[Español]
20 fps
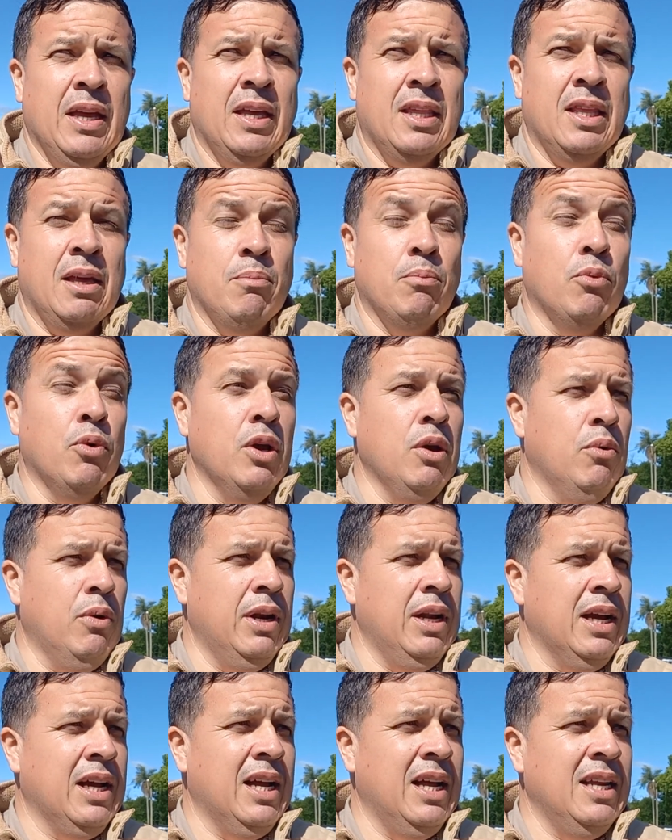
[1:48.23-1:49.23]
de muy
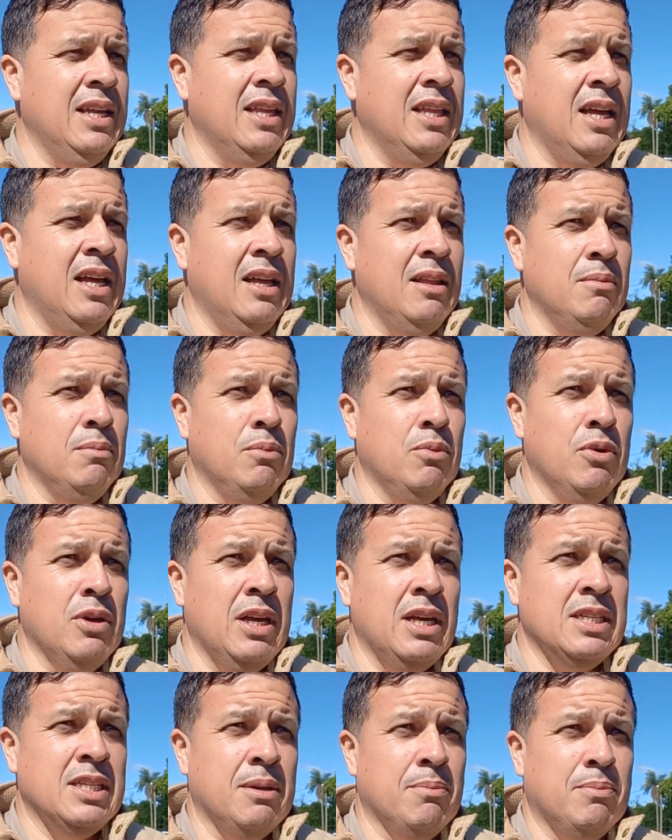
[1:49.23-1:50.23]
buena calidad, muy
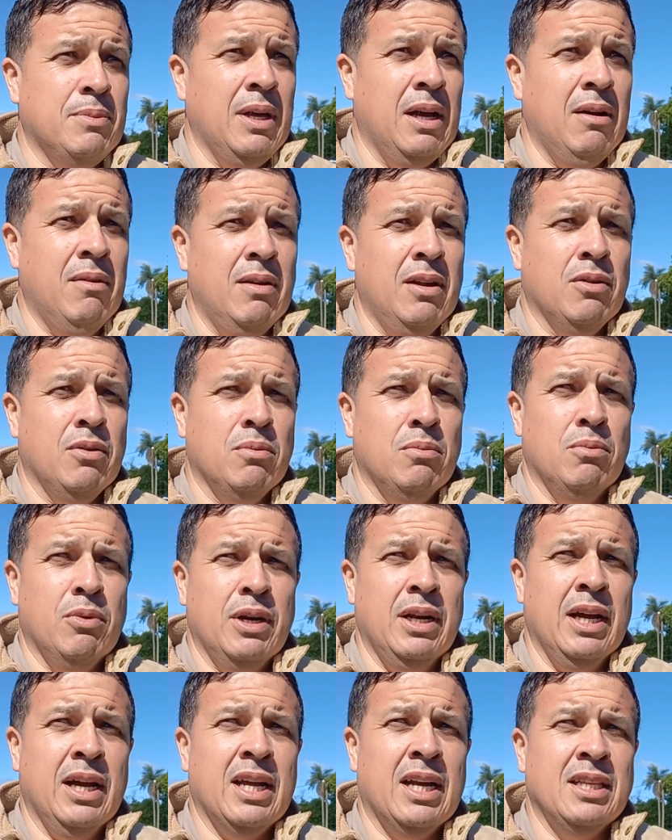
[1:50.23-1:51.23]
aceptable, con
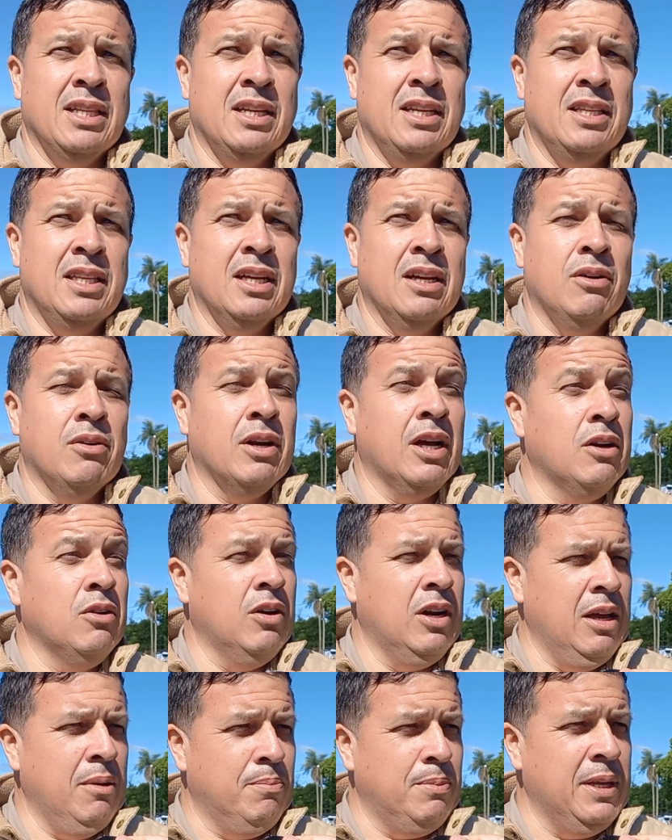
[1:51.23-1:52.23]
buenas características
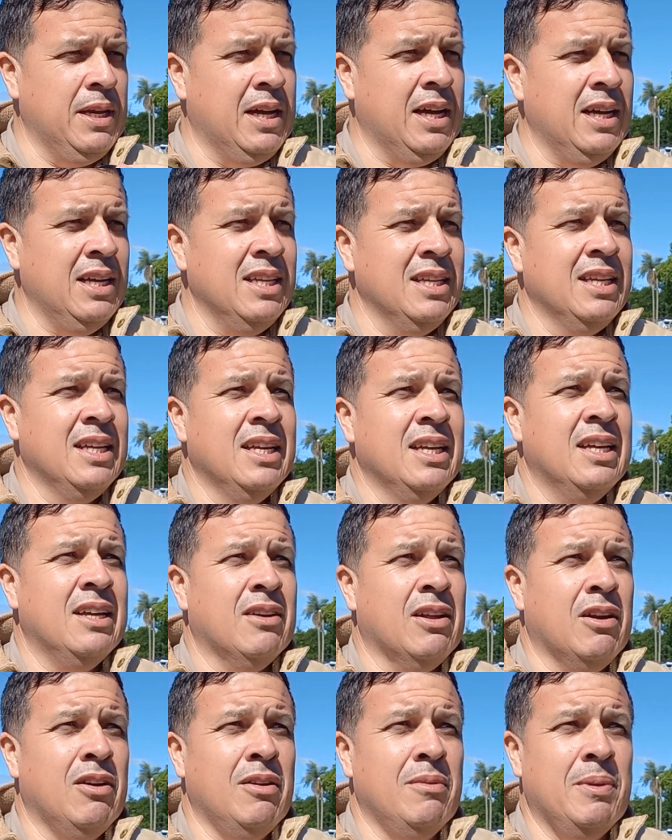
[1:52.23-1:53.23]
organolépticas.
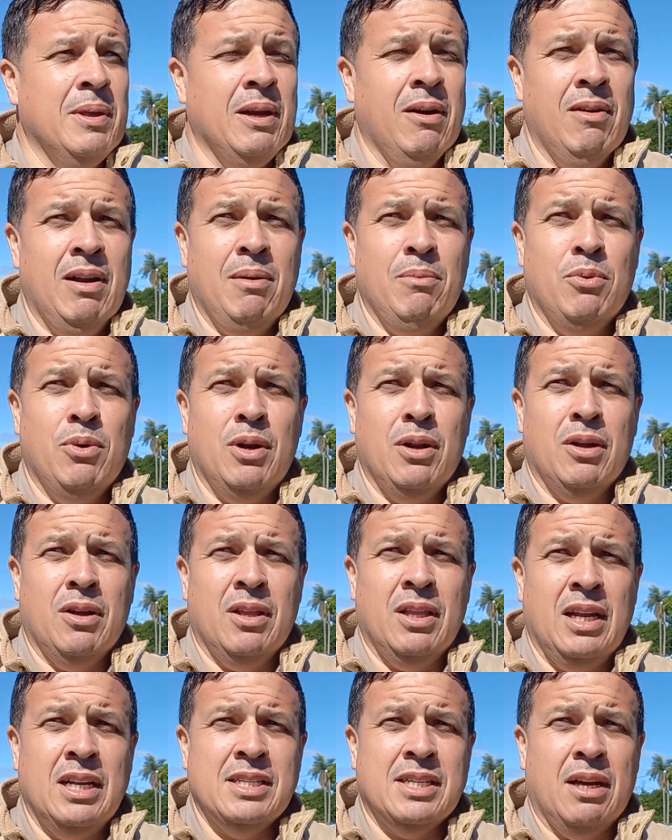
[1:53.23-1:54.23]
Organoléptica hablamos
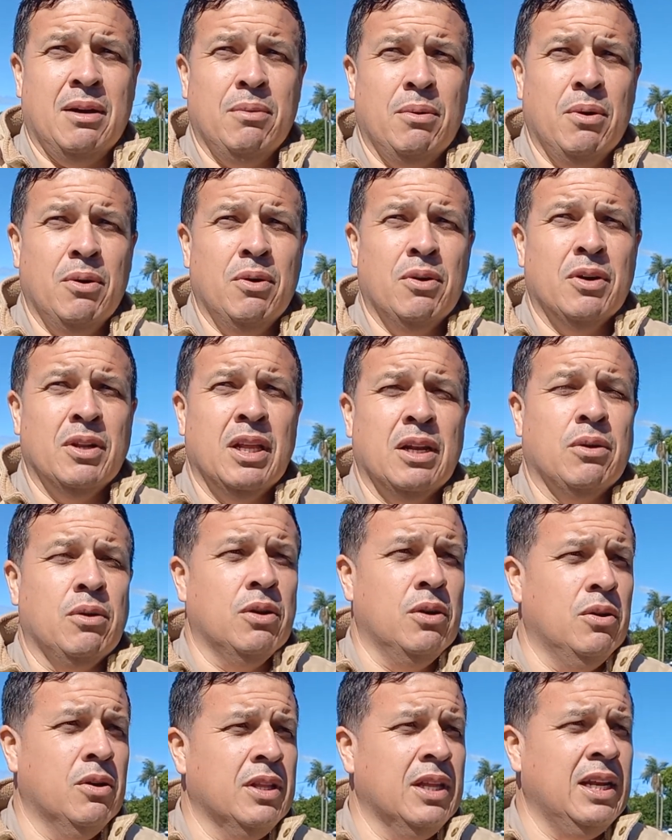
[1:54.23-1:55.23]
del, sabor, del
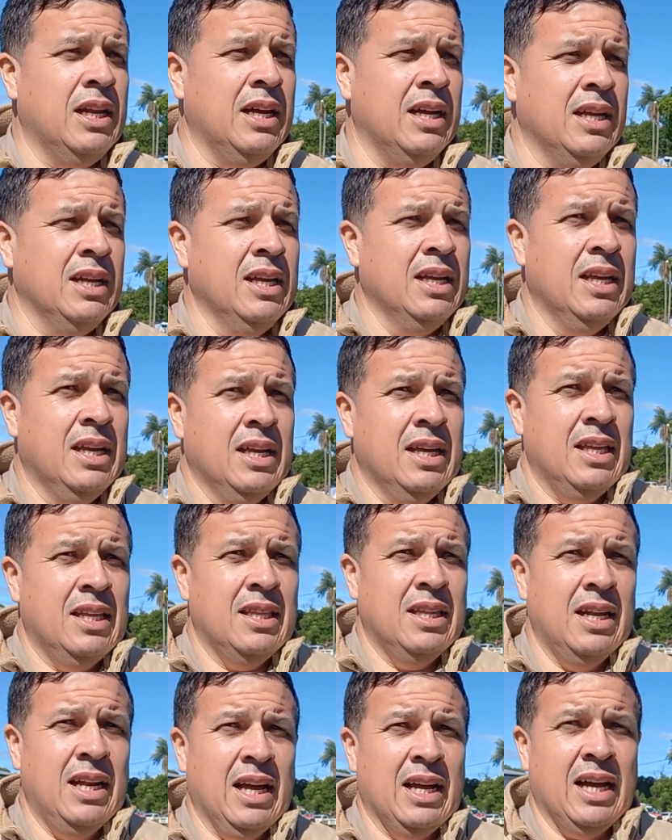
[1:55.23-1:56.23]
color de la,
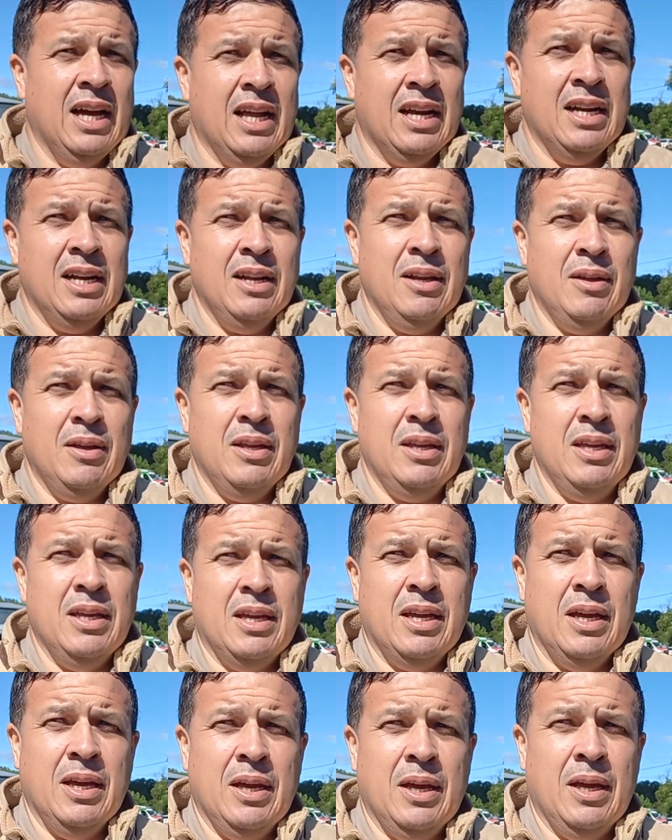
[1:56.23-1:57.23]
de la carne y
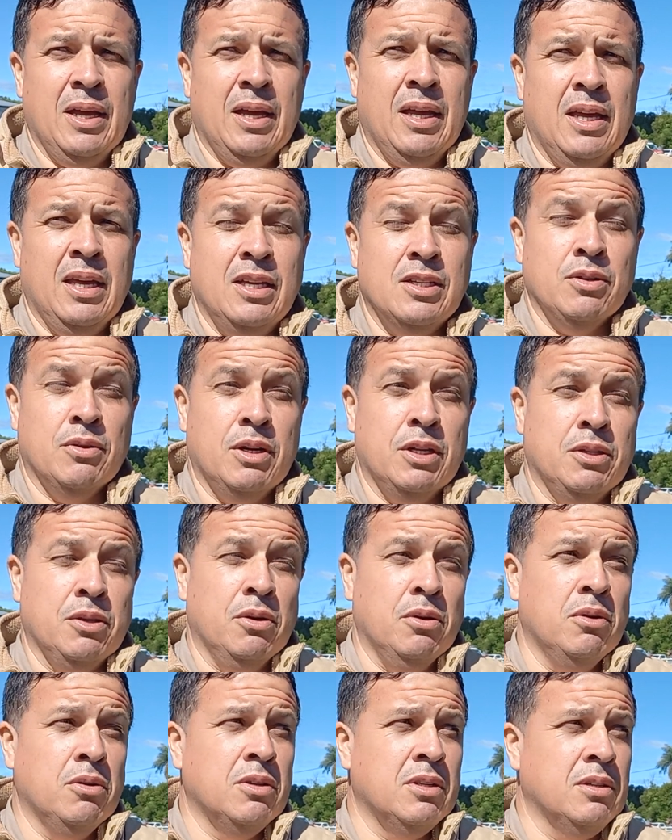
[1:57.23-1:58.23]
que y sobre
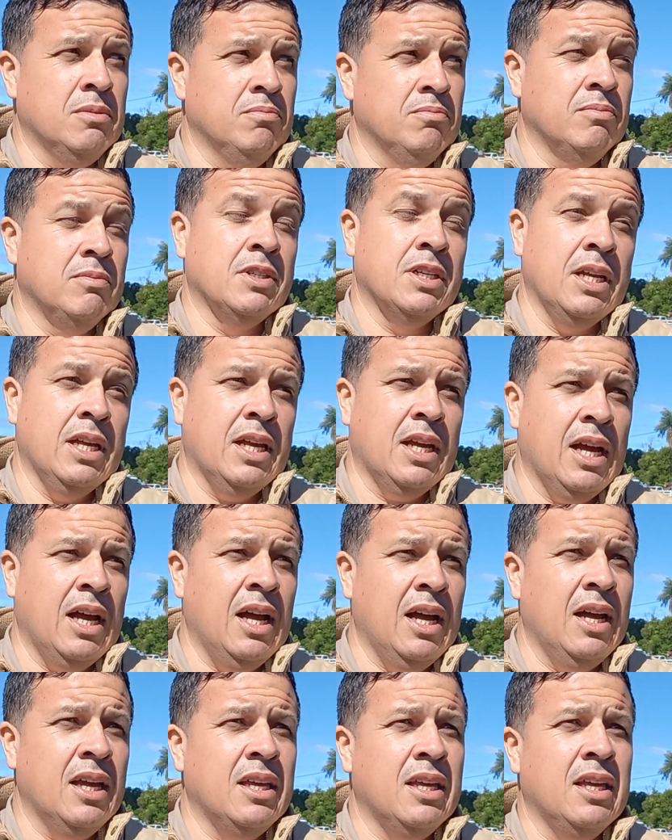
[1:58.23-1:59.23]
todo
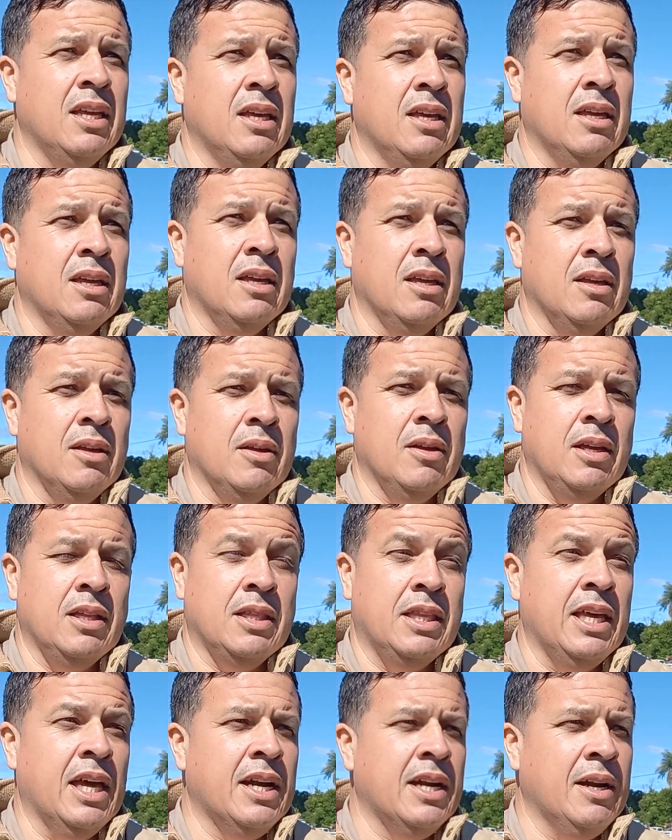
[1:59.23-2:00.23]
rica y,
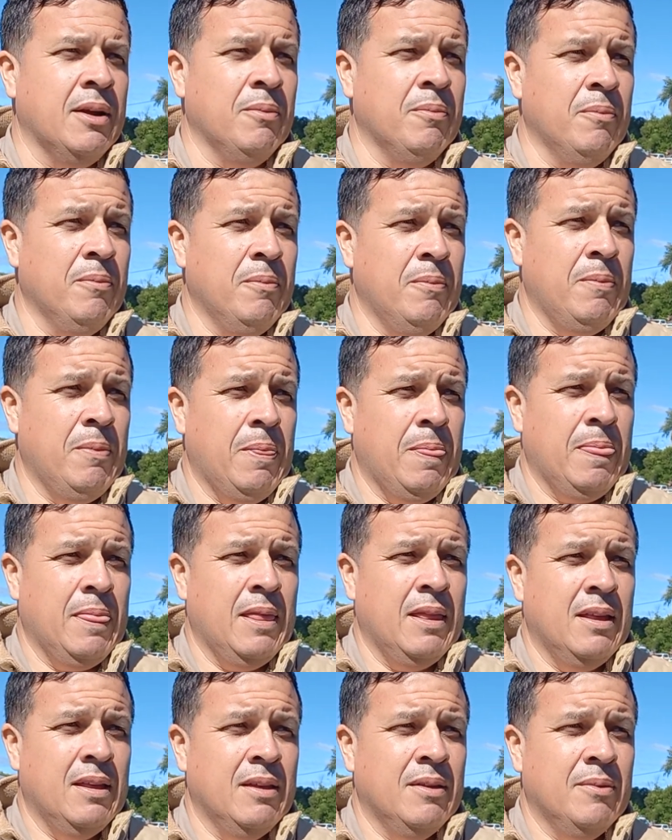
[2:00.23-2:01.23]
y tierna.
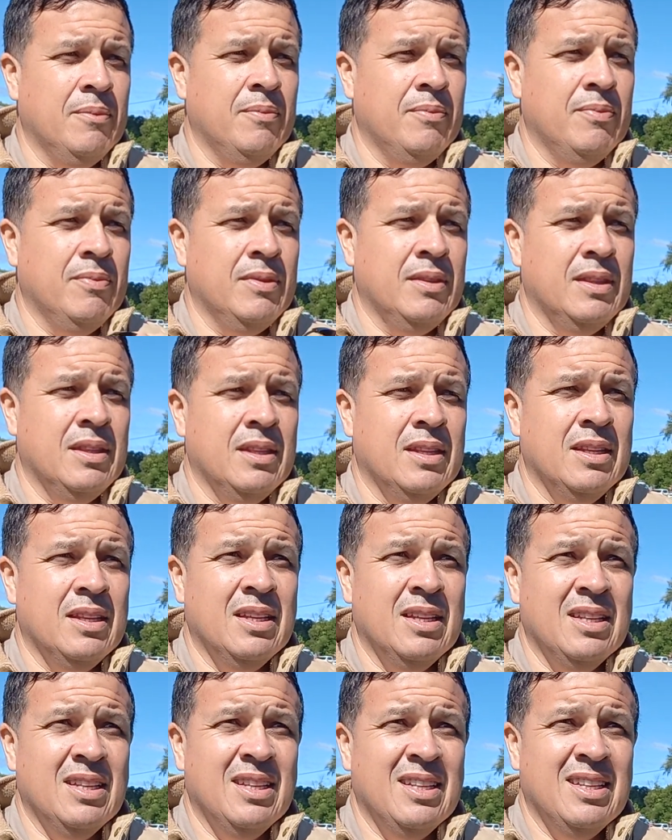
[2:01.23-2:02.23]

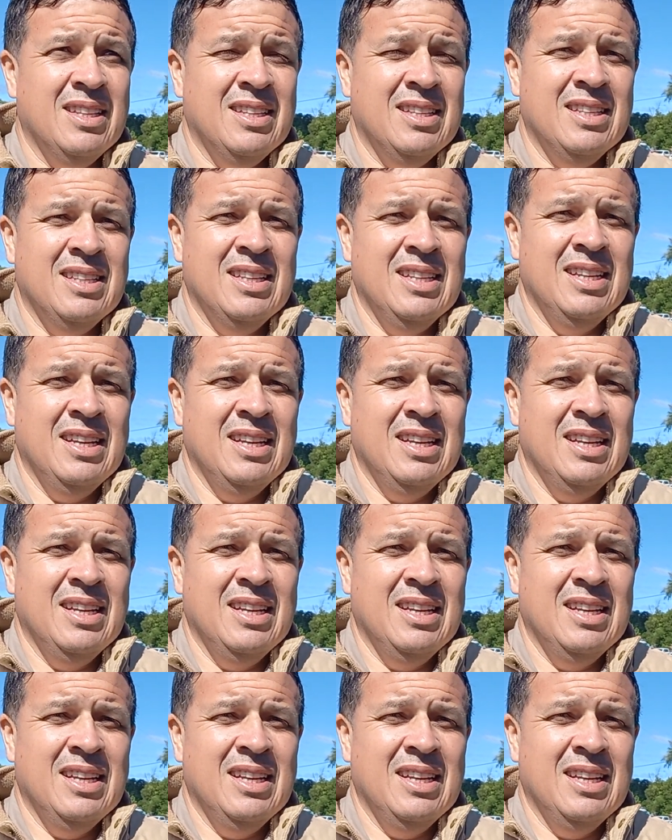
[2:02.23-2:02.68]
Gracias, doctor.